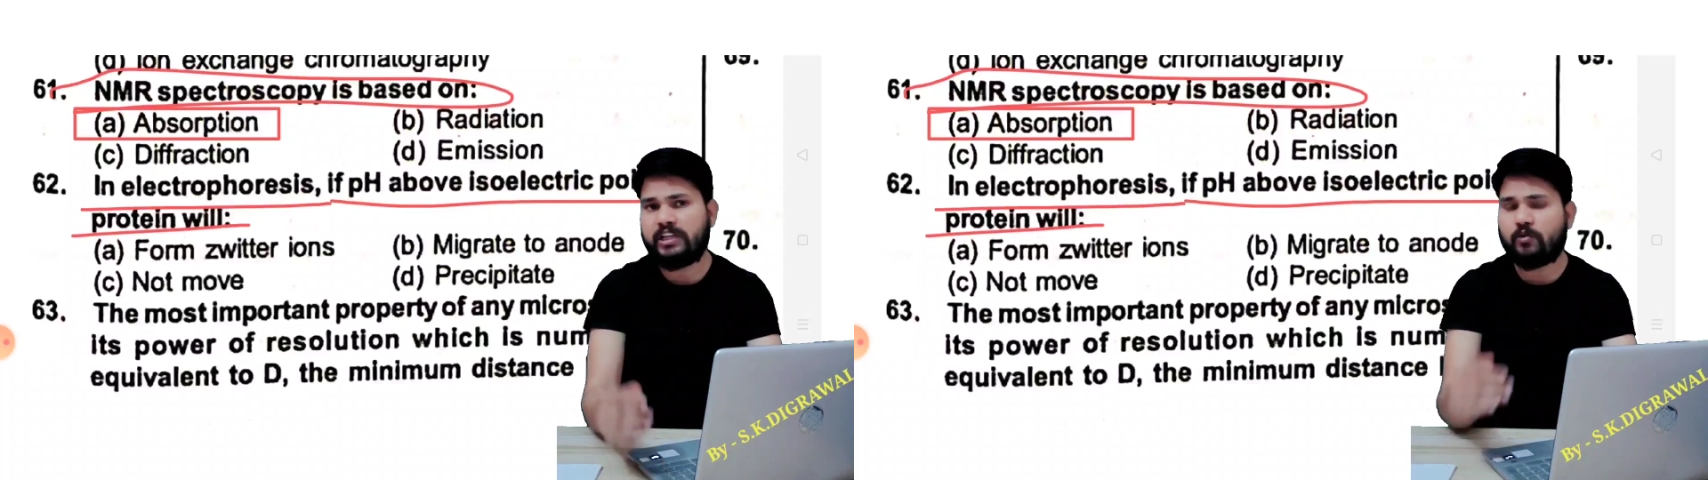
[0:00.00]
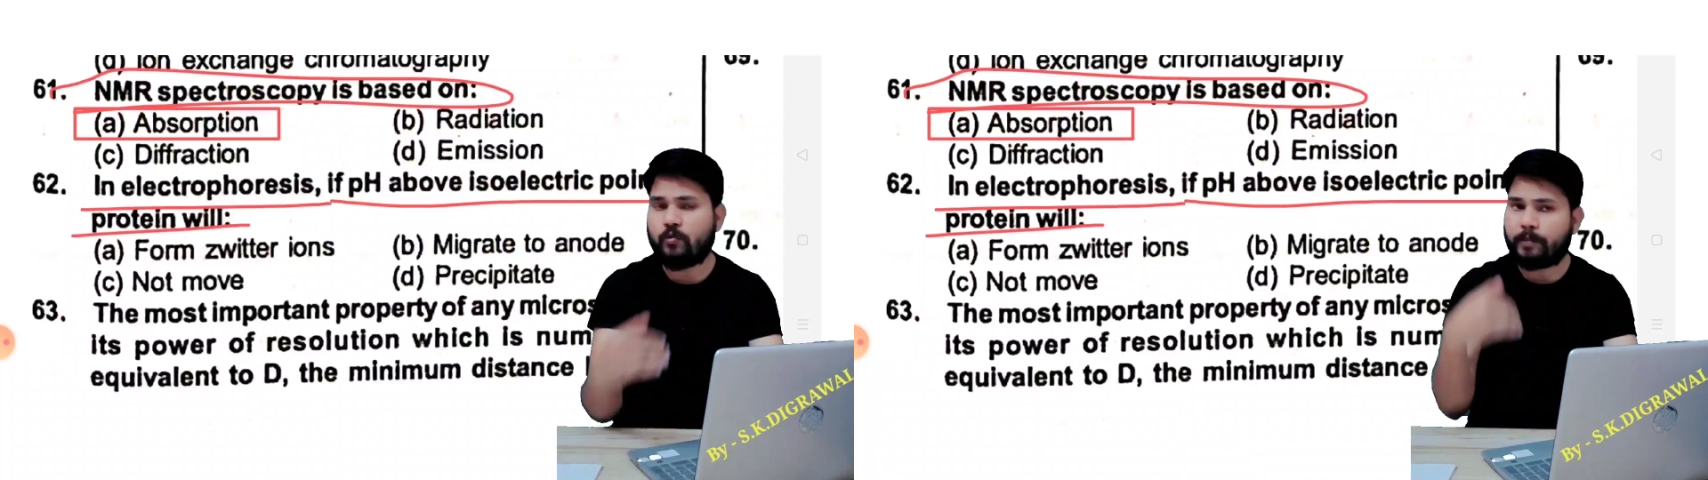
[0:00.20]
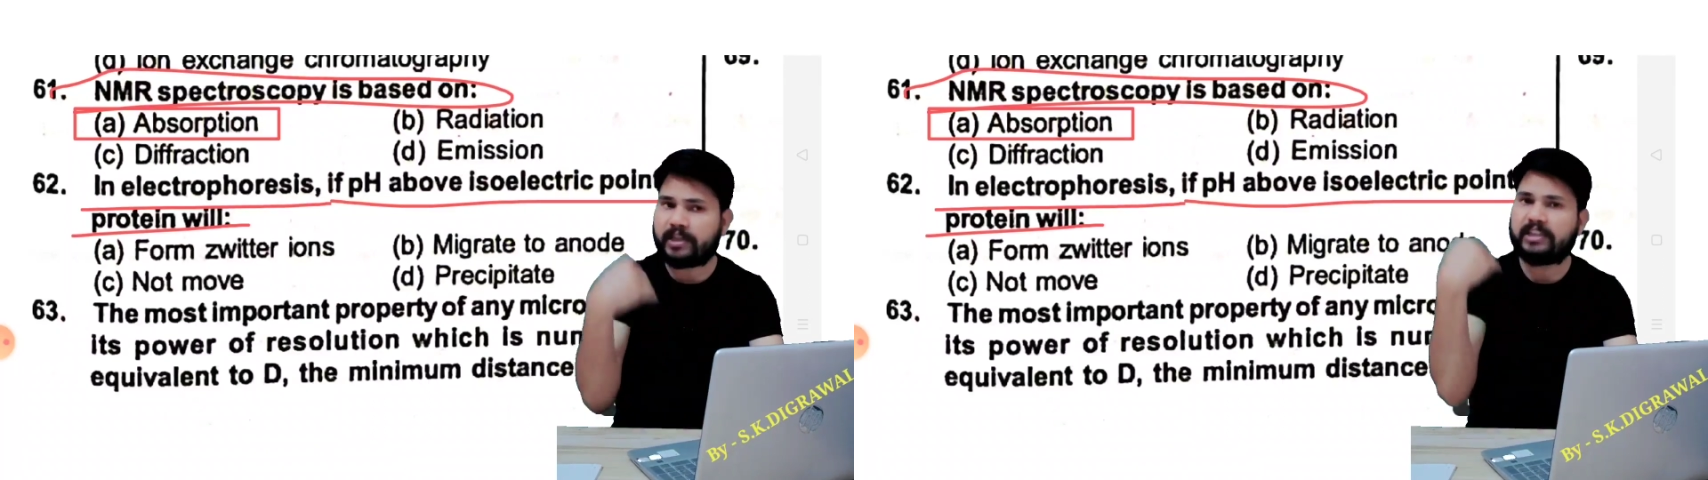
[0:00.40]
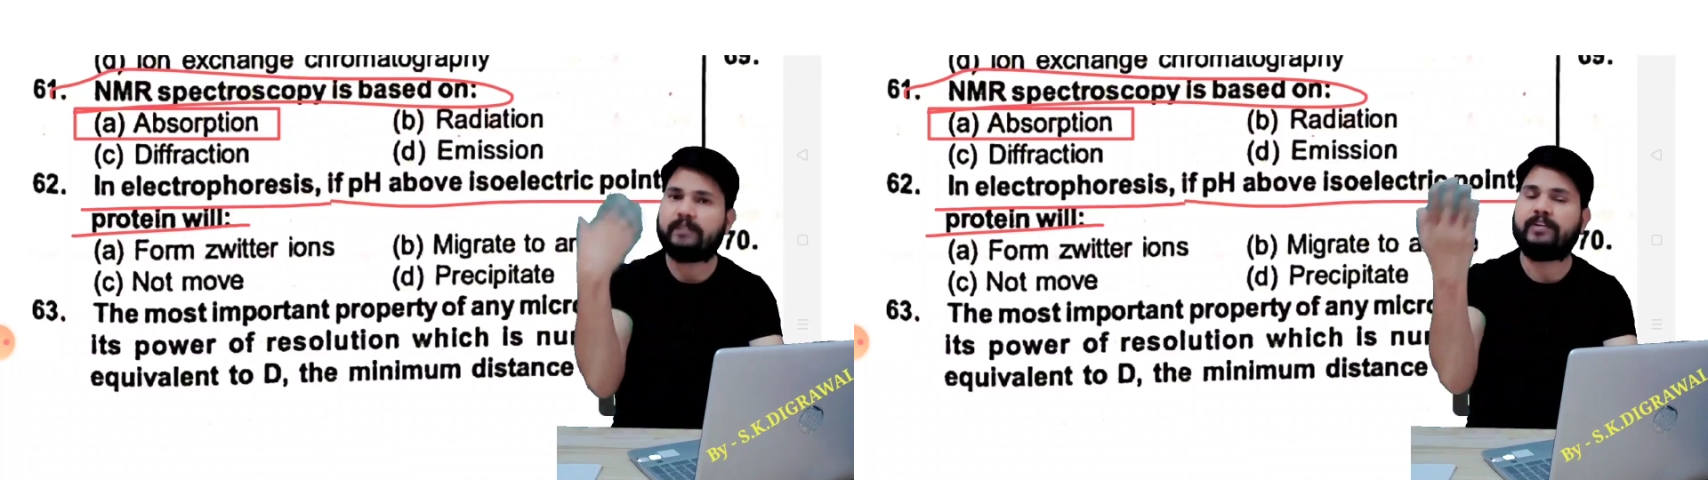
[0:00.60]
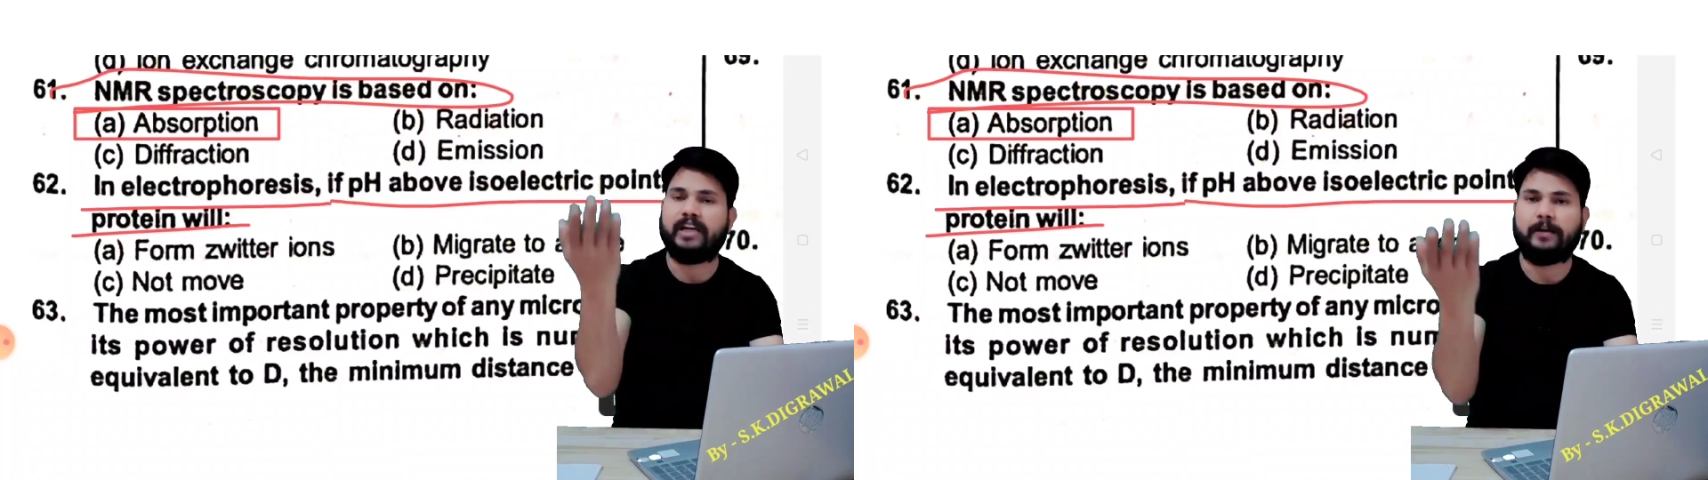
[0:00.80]
यदि ऊपर की
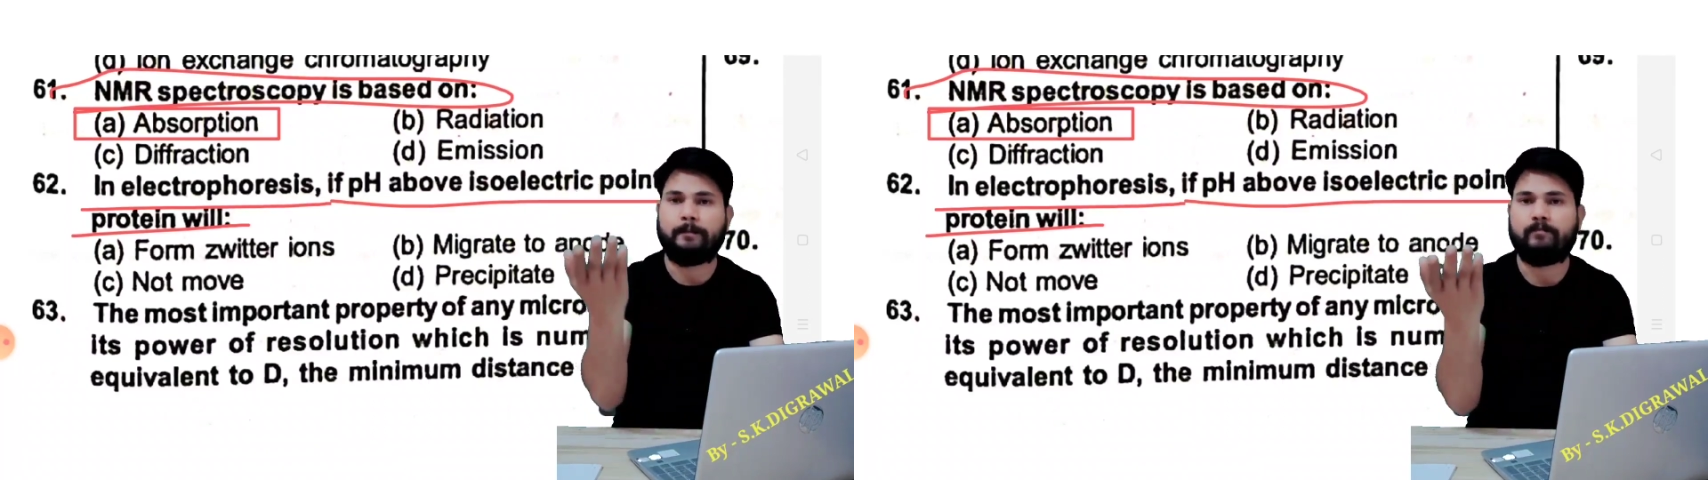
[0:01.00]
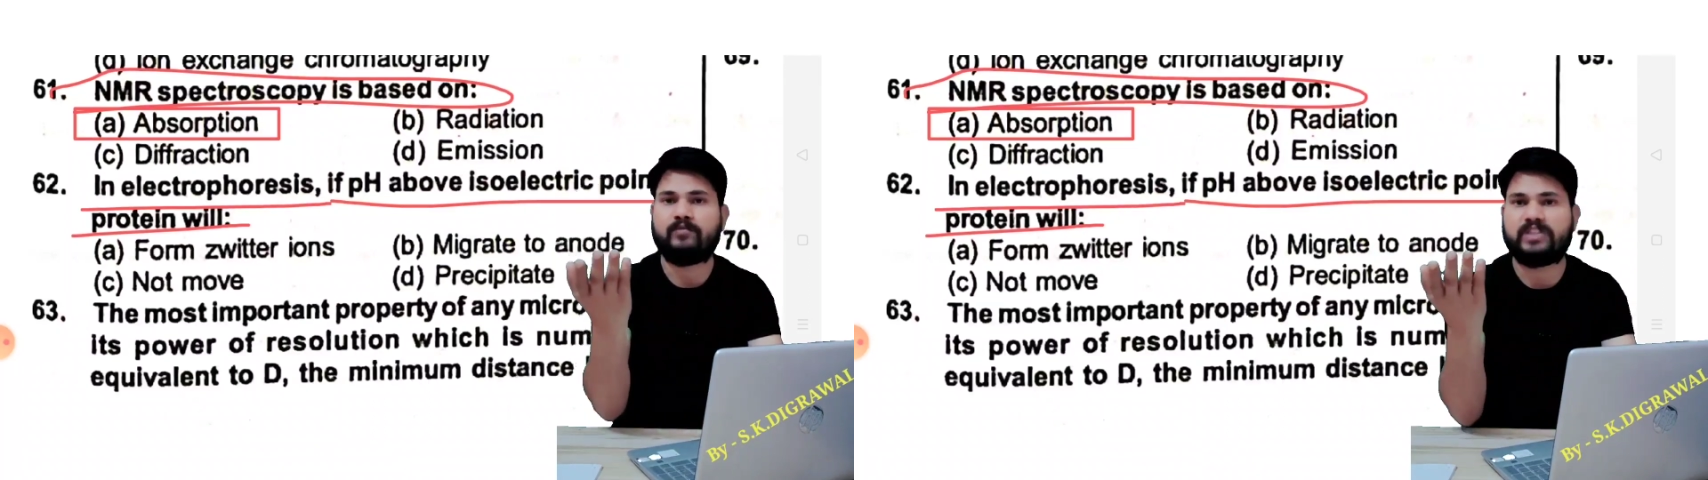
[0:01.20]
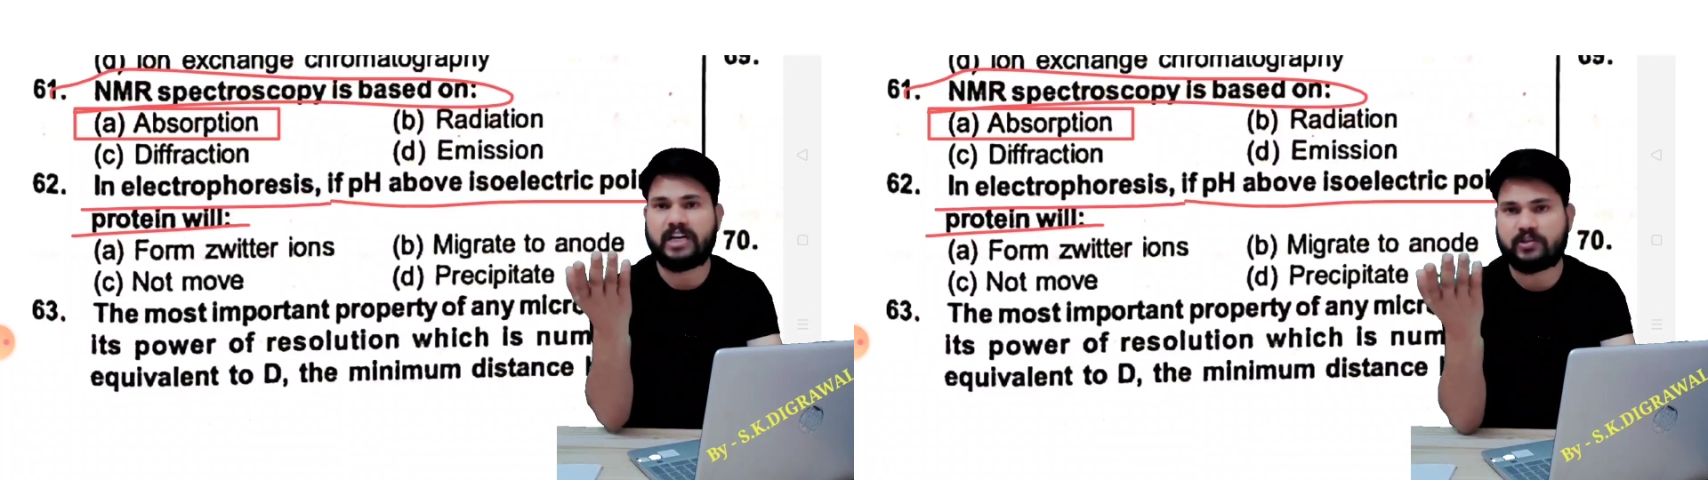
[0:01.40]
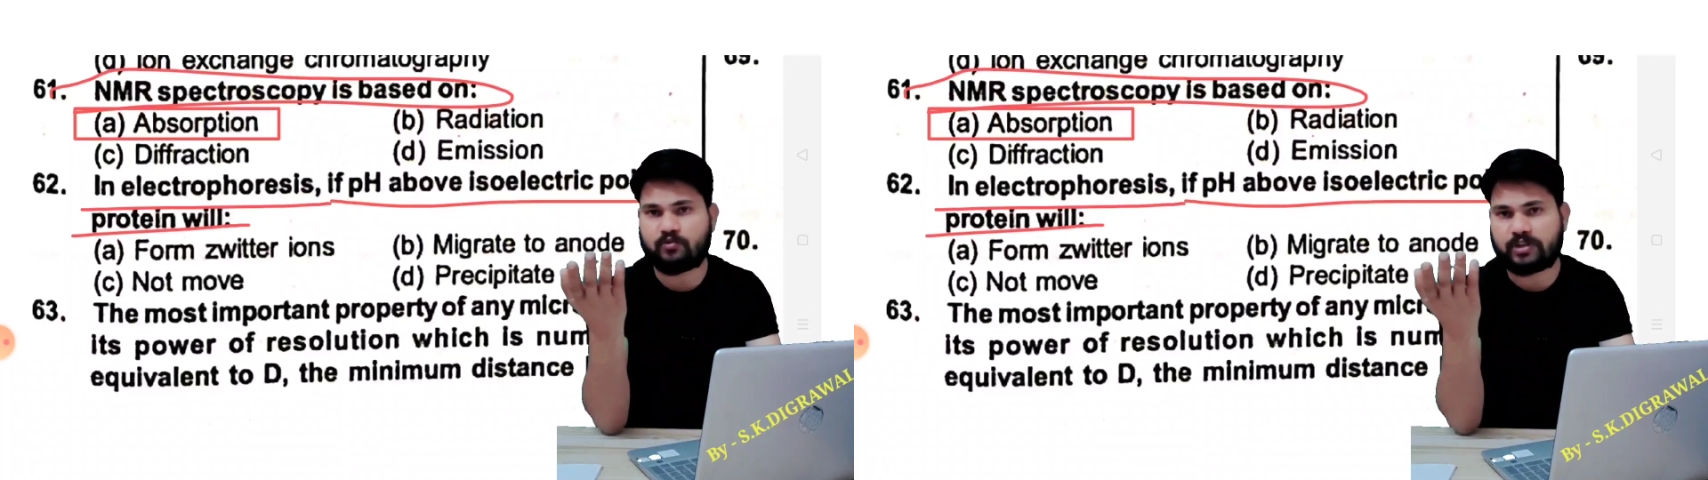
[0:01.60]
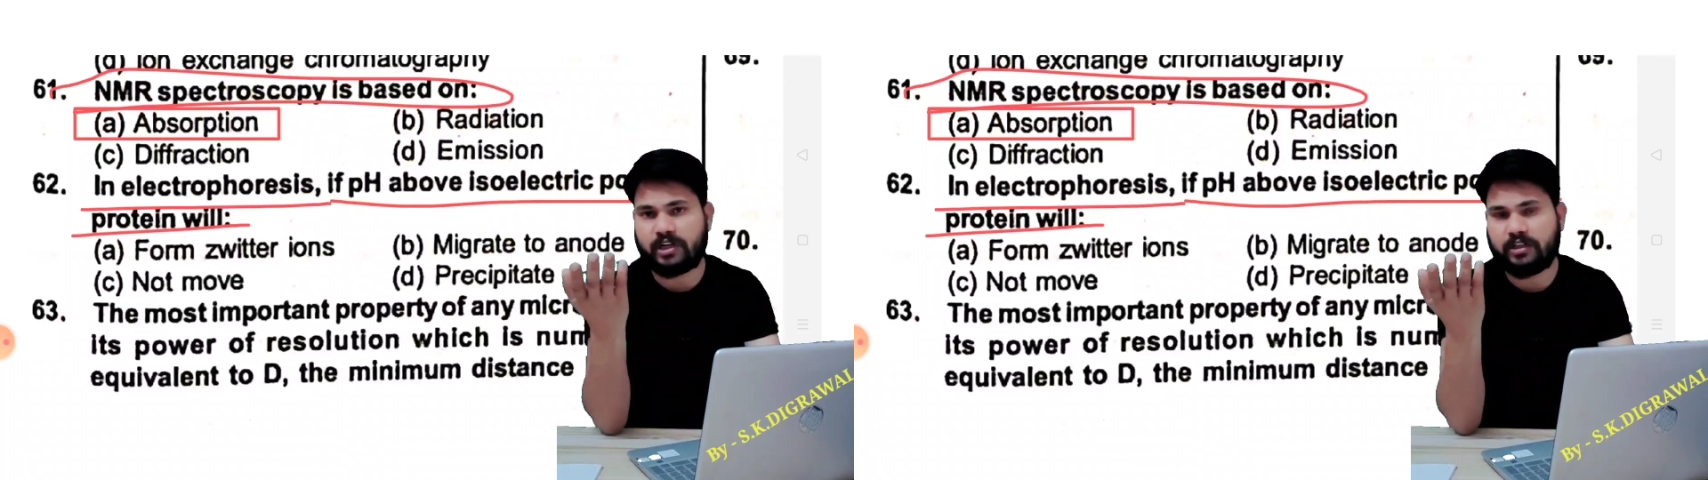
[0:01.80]
तरफ है चार्ज
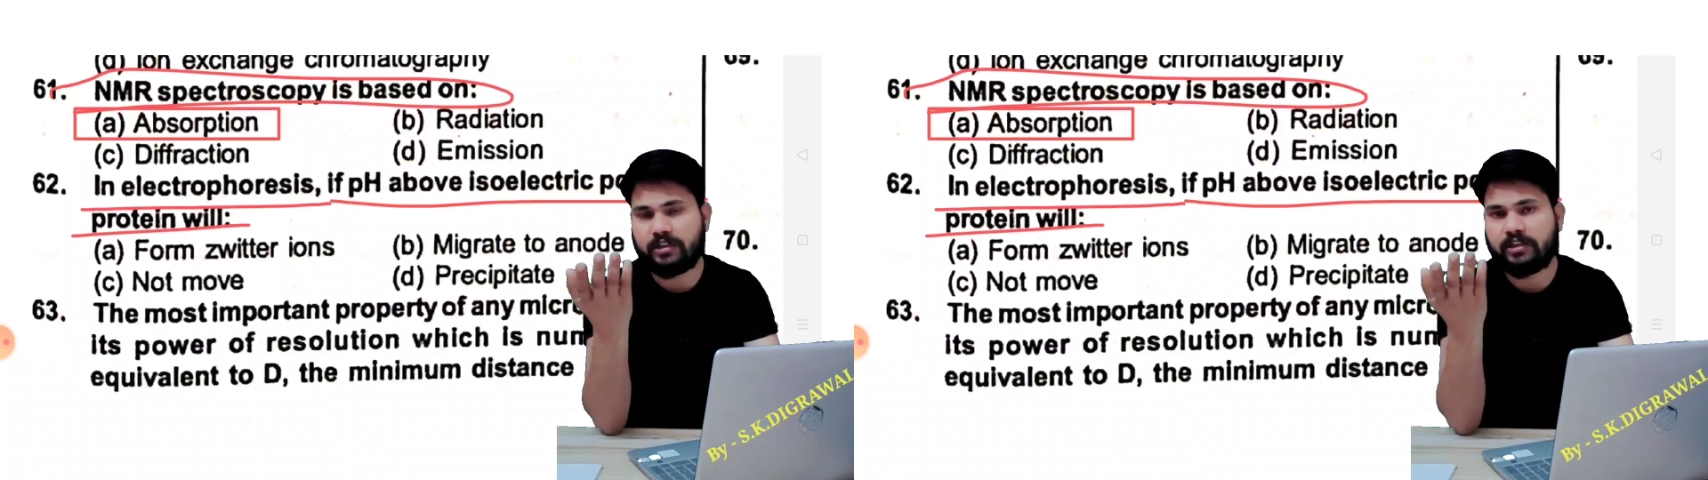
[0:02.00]
उसका